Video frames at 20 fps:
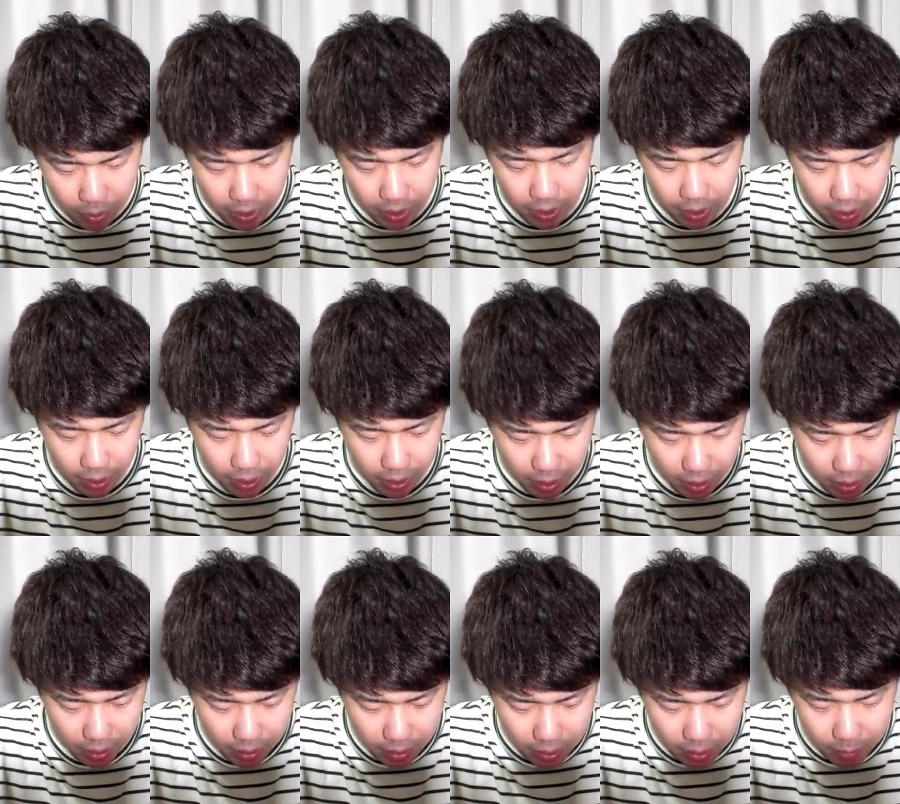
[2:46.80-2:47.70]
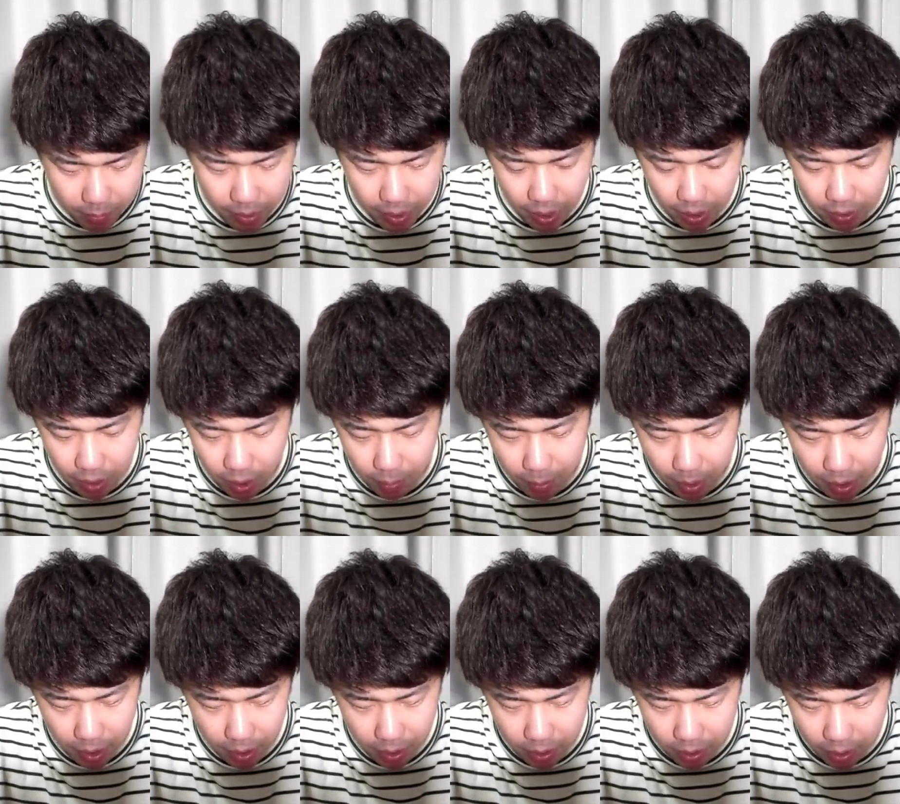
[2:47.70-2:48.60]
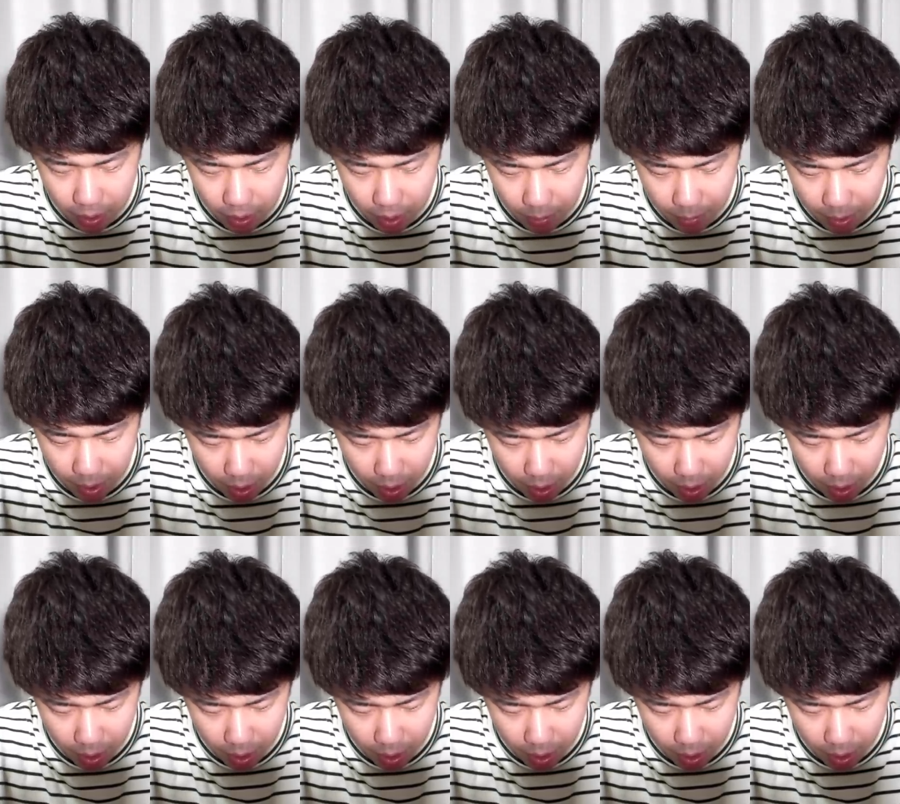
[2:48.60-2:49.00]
リ。ヤナメ、ヤナメ